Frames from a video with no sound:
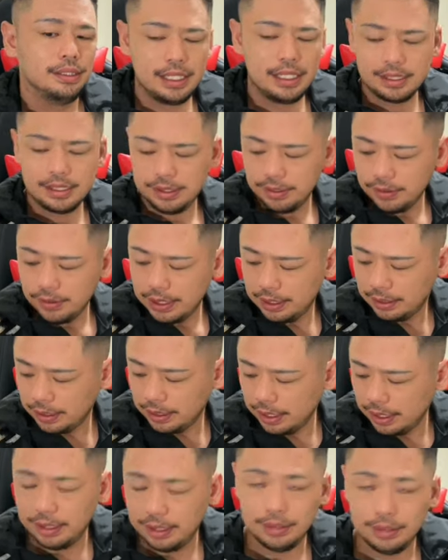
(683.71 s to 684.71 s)
ナイスよ
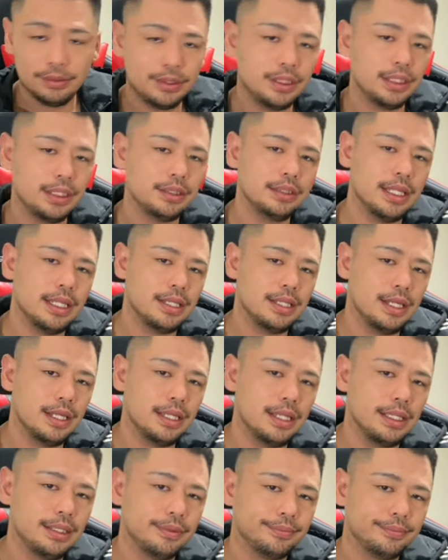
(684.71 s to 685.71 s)
かったら押してくだ
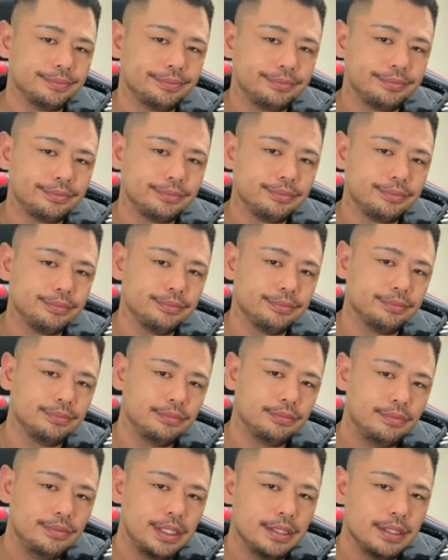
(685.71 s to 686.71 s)
さい。
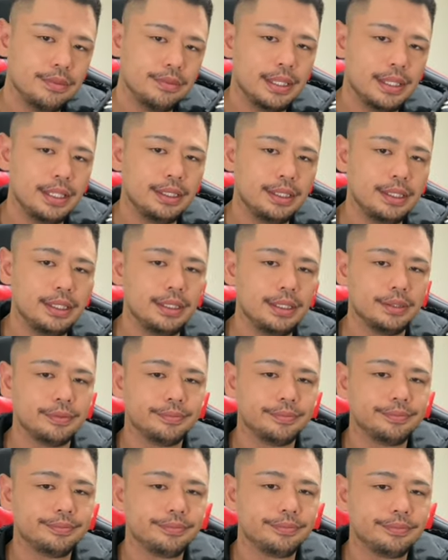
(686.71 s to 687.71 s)
寝る前に